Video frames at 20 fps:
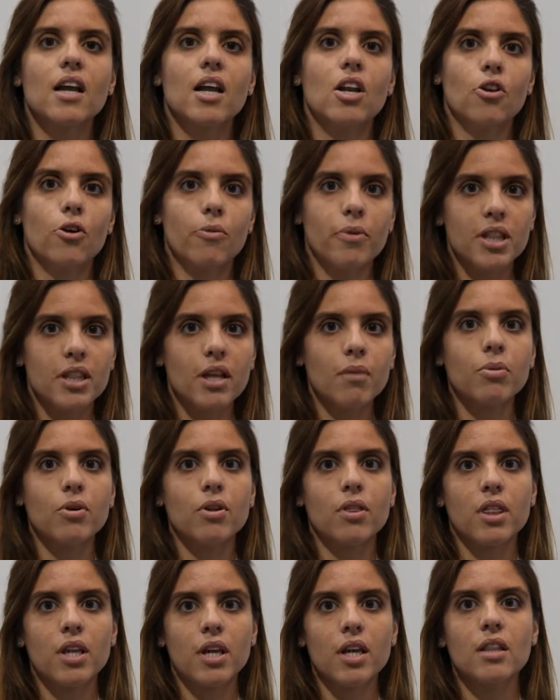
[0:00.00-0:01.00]
el
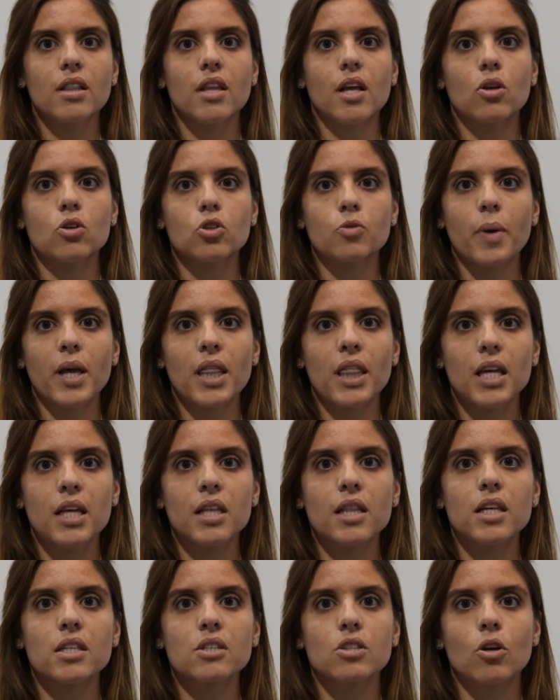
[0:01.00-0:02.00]
90% de los
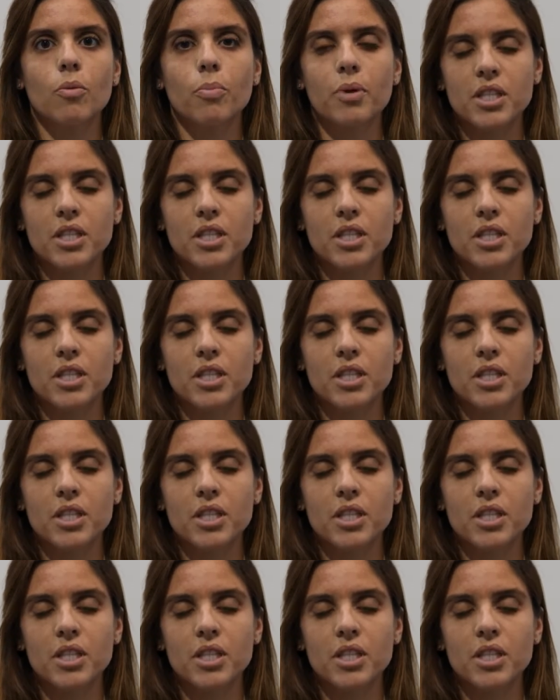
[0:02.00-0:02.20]
pacientes no